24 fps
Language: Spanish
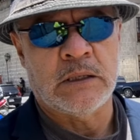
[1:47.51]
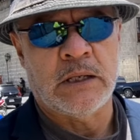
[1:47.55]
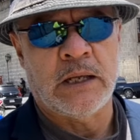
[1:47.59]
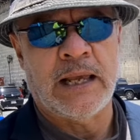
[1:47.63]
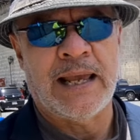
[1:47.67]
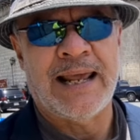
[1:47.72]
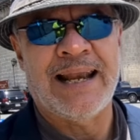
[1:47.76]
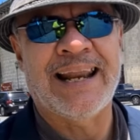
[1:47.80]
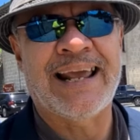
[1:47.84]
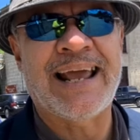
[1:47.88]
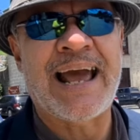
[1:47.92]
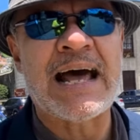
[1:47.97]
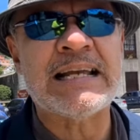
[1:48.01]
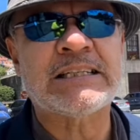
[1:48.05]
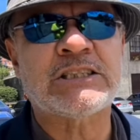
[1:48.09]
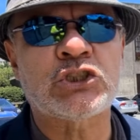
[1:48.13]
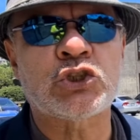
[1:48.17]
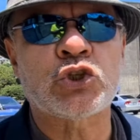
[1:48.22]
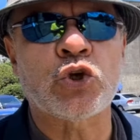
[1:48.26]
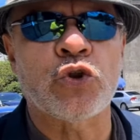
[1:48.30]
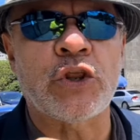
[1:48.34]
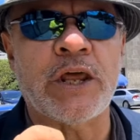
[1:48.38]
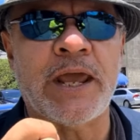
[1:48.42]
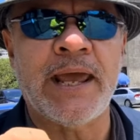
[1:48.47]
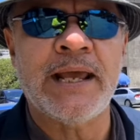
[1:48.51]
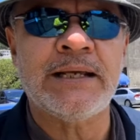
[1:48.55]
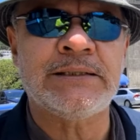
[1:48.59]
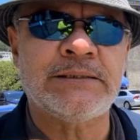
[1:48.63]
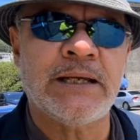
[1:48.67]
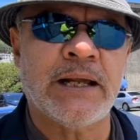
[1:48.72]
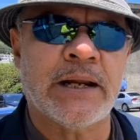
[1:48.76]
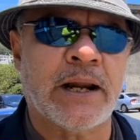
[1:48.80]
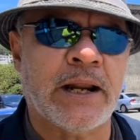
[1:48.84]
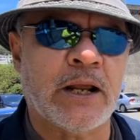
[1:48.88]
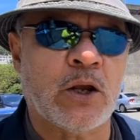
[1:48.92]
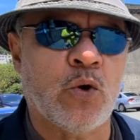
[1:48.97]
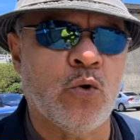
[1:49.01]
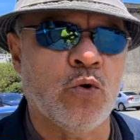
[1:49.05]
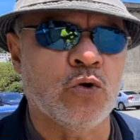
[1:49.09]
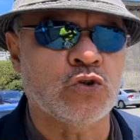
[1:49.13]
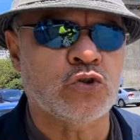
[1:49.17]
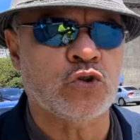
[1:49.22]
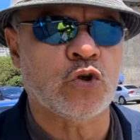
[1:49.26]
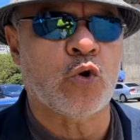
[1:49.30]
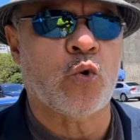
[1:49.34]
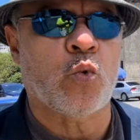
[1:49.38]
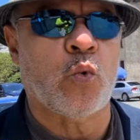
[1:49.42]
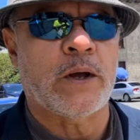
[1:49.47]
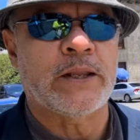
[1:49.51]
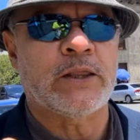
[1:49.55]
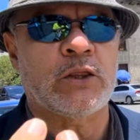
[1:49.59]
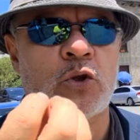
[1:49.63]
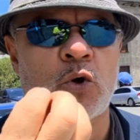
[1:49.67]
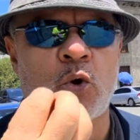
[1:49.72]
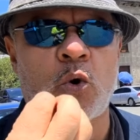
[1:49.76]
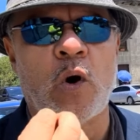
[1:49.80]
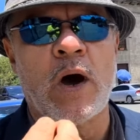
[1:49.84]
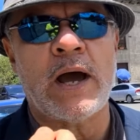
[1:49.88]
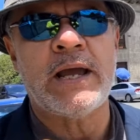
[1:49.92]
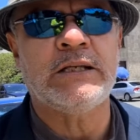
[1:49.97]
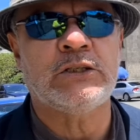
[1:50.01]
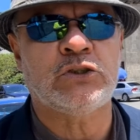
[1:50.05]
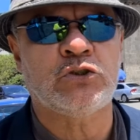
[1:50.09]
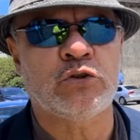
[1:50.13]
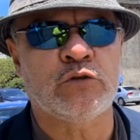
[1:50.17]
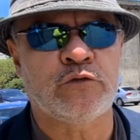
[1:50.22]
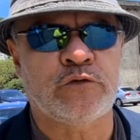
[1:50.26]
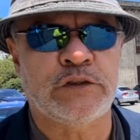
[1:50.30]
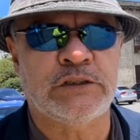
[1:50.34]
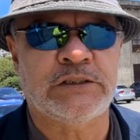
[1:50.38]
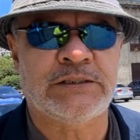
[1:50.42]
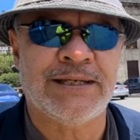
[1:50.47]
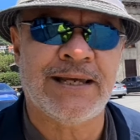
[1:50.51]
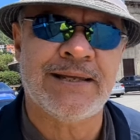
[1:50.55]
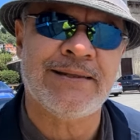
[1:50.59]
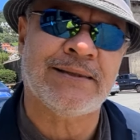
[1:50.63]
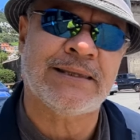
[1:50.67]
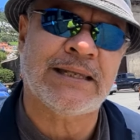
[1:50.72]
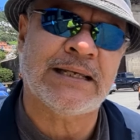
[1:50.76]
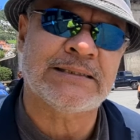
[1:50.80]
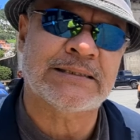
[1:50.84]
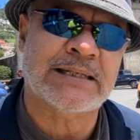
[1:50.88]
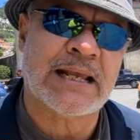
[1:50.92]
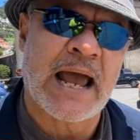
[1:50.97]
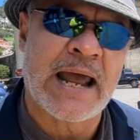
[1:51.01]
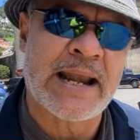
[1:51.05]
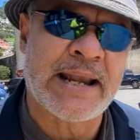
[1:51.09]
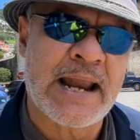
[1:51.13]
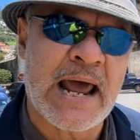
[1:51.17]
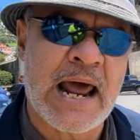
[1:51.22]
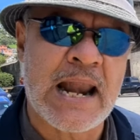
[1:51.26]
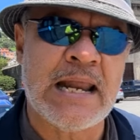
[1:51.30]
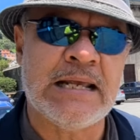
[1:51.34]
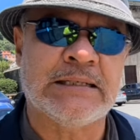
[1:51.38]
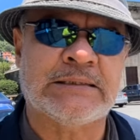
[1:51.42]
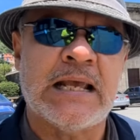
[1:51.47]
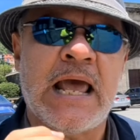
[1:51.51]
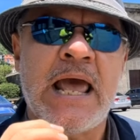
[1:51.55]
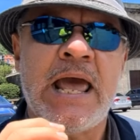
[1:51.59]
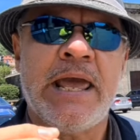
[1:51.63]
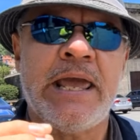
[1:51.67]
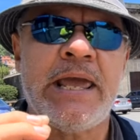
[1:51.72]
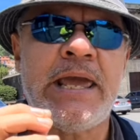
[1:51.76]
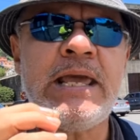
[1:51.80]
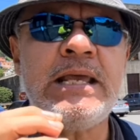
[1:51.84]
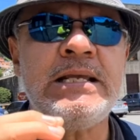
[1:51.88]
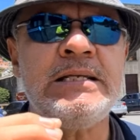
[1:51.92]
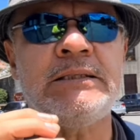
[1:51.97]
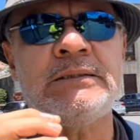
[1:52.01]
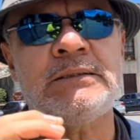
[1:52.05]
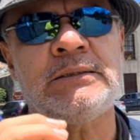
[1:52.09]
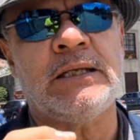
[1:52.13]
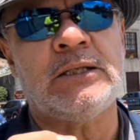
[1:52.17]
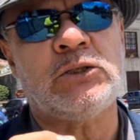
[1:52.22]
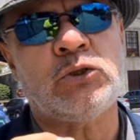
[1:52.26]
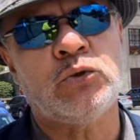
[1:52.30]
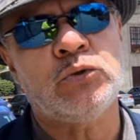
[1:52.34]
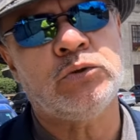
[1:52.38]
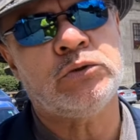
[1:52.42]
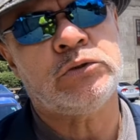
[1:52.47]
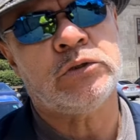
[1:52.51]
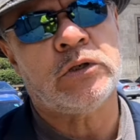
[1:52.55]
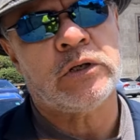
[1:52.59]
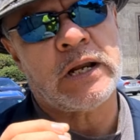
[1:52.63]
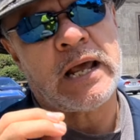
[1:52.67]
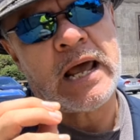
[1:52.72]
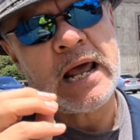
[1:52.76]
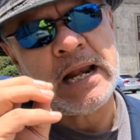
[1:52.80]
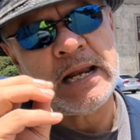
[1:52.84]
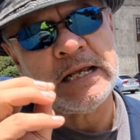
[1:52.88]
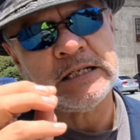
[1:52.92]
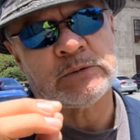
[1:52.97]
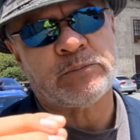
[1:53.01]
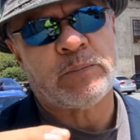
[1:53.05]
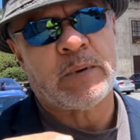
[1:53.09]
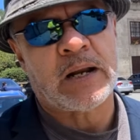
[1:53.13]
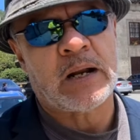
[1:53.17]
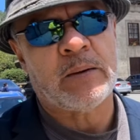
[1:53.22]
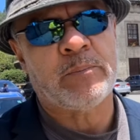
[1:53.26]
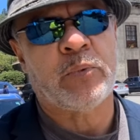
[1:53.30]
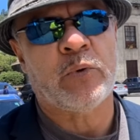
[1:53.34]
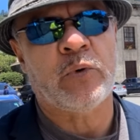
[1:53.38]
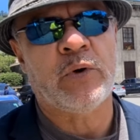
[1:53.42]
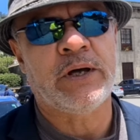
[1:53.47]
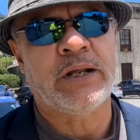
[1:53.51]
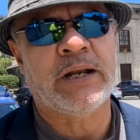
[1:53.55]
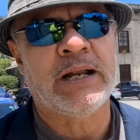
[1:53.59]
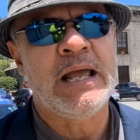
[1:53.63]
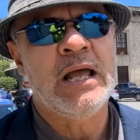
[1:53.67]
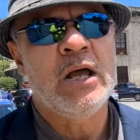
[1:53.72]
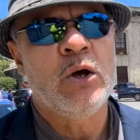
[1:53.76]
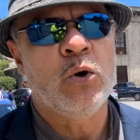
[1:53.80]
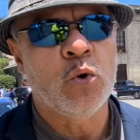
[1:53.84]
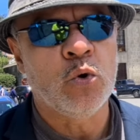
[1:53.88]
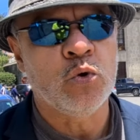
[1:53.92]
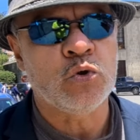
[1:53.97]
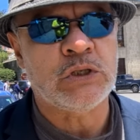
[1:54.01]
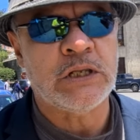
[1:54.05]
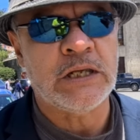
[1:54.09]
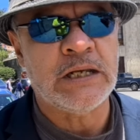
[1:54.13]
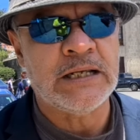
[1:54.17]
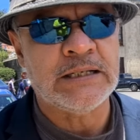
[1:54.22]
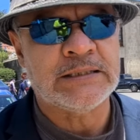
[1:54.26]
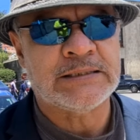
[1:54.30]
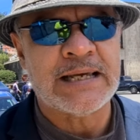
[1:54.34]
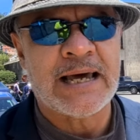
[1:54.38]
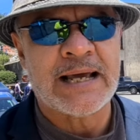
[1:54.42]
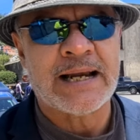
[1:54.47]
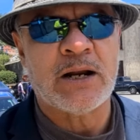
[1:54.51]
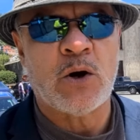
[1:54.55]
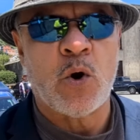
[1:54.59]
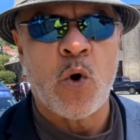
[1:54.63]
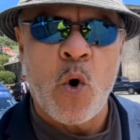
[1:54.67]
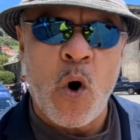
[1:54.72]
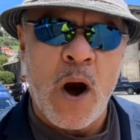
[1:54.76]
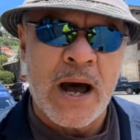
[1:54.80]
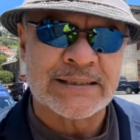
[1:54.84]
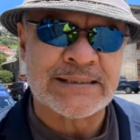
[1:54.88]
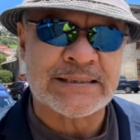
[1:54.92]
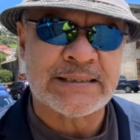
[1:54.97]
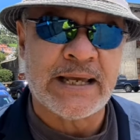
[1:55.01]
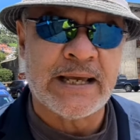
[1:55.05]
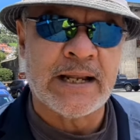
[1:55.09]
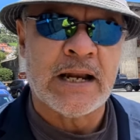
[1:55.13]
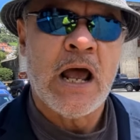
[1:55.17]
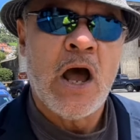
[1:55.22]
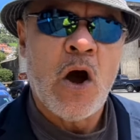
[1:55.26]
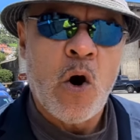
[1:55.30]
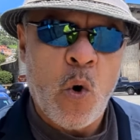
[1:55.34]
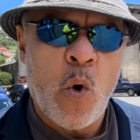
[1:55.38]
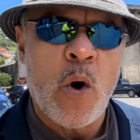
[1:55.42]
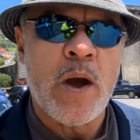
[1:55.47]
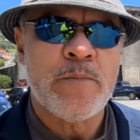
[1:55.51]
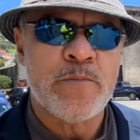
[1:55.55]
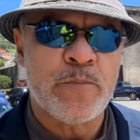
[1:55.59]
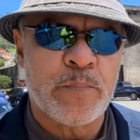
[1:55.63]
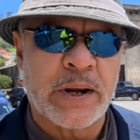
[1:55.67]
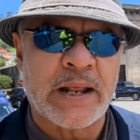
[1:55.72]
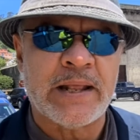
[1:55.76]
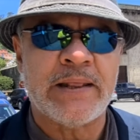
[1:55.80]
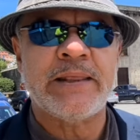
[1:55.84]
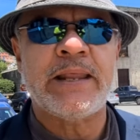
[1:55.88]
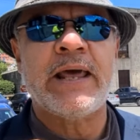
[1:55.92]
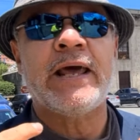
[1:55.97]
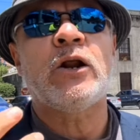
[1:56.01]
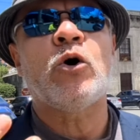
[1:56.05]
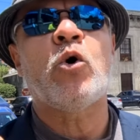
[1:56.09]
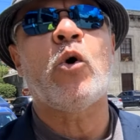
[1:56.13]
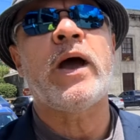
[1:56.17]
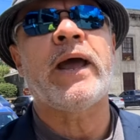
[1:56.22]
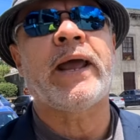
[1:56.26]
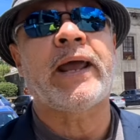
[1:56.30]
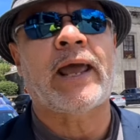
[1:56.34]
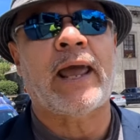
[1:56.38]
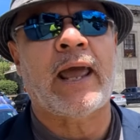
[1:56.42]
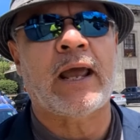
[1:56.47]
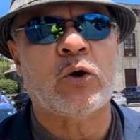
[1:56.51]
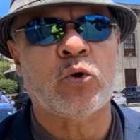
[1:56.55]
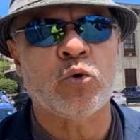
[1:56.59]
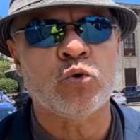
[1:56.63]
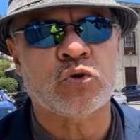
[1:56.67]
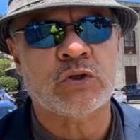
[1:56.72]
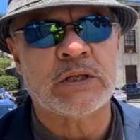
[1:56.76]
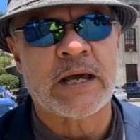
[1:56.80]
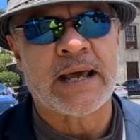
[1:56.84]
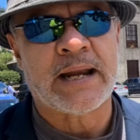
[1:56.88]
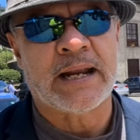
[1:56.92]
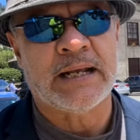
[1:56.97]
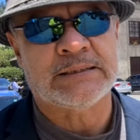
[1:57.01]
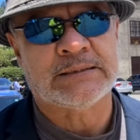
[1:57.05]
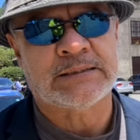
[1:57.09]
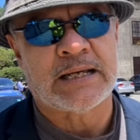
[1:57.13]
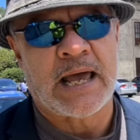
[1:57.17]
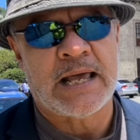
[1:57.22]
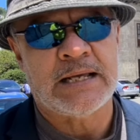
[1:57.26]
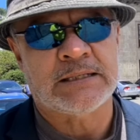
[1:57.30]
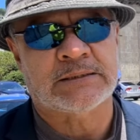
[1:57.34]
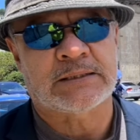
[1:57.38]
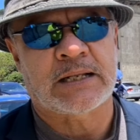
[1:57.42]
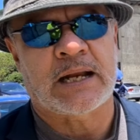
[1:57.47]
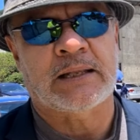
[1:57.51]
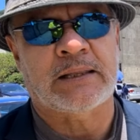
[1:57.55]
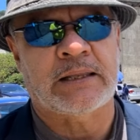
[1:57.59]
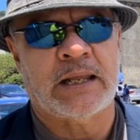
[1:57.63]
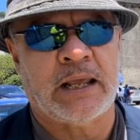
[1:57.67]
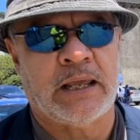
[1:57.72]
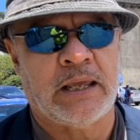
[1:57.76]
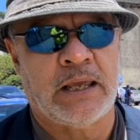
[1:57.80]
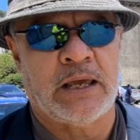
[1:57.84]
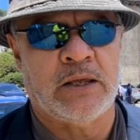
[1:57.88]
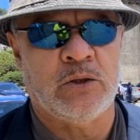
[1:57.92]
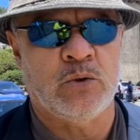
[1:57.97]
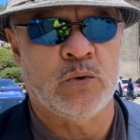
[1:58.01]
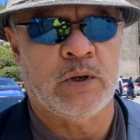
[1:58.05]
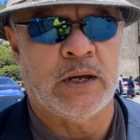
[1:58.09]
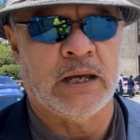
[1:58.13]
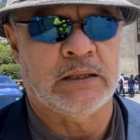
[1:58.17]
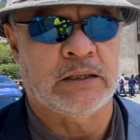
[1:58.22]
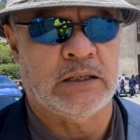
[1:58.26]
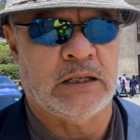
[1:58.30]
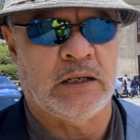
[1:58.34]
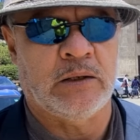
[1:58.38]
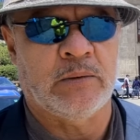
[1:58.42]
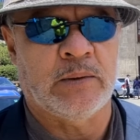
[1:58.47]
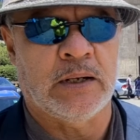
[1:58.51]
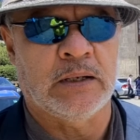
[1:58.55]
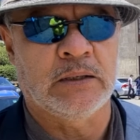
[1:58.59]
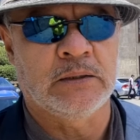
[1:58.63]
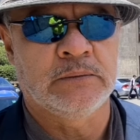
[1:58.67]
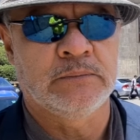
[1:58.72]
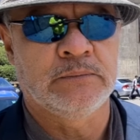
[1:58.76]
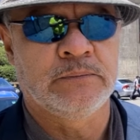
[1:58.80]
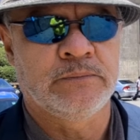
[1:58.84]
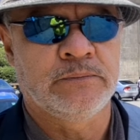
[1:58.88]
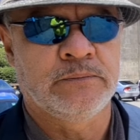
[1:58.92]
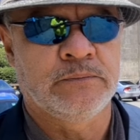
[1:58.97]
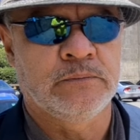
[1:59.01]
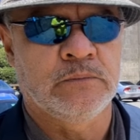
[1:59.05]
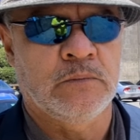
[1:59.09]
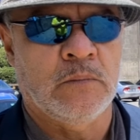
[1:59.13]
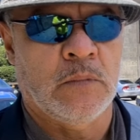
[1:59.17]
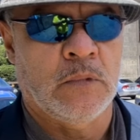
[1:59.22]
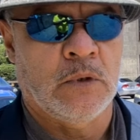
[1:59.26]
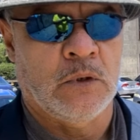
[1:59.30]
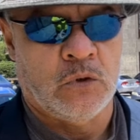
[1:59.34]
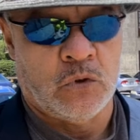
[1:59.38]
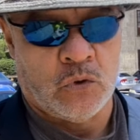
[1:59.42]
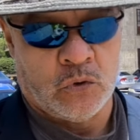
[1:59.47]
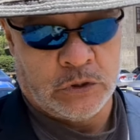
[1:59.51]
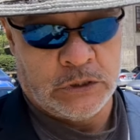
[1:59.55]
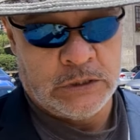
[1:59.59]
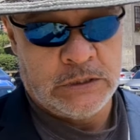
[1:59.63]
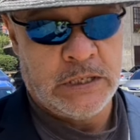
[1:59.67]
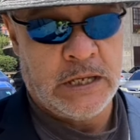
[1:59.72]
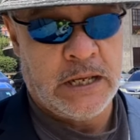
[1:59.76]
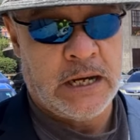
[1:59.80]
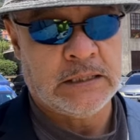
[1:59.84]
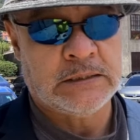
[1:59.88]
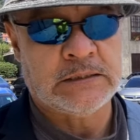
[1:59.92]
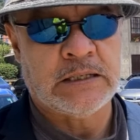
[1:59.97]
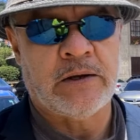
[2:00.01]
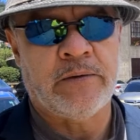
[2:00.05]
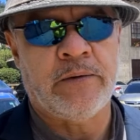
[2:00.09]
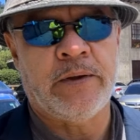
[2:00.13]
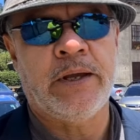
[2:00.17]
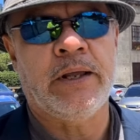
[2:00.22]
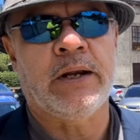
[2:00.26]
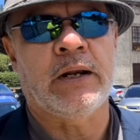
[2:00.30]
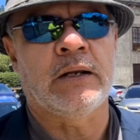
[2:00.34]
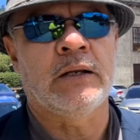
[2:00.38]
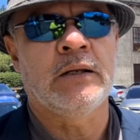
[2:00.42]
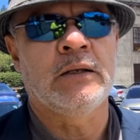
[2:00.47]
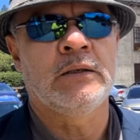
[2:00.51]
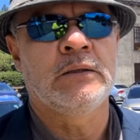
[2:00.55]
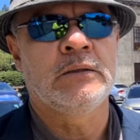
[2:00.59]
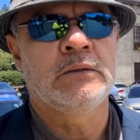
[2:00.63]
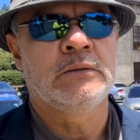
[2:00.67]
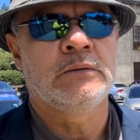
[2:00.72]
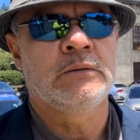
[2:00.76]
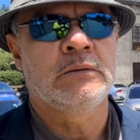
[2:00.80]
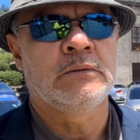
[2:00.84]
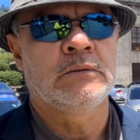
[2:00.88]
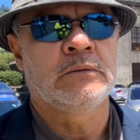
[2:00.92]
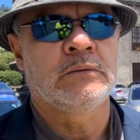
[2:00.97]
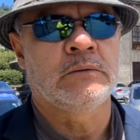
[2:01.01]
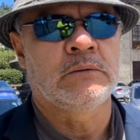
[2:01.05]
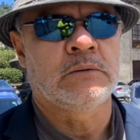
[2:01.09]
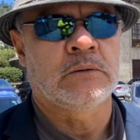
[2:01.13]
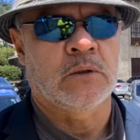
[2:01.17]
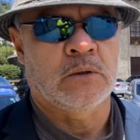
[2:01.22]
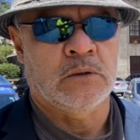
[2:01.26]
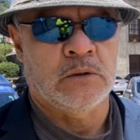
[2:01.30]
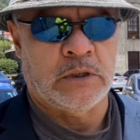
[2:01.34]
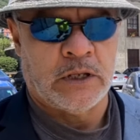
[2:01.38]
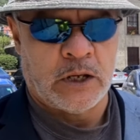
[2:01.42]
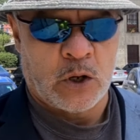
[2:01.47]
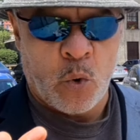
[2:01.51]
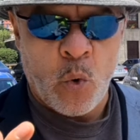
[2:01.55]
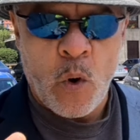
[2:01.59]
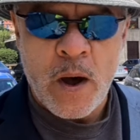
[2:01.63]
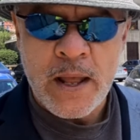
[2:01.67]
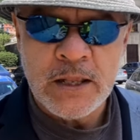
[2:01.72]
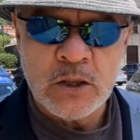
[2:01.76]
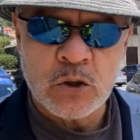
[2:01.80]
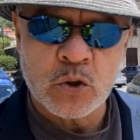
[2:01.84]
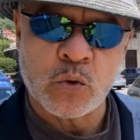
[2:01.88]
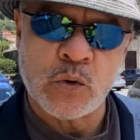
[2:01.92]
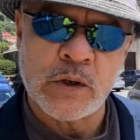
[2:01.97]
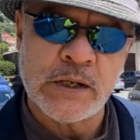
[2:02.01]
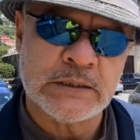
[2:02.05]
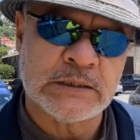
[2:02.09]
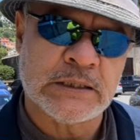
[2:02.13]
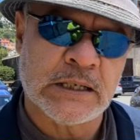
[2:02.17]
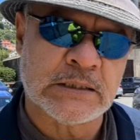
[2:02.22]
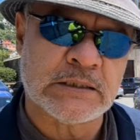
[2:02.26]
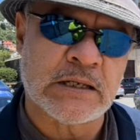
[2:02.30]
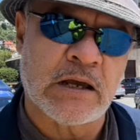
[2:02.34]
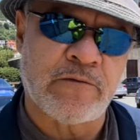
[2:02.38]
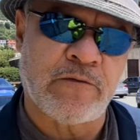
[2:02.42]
el gasto de ese recurso cuando hay suficientes canales institucionales para poder utilizar o hacer o emprender o ejecutar esa estrategia educativa quisiera saber de cuánto es esa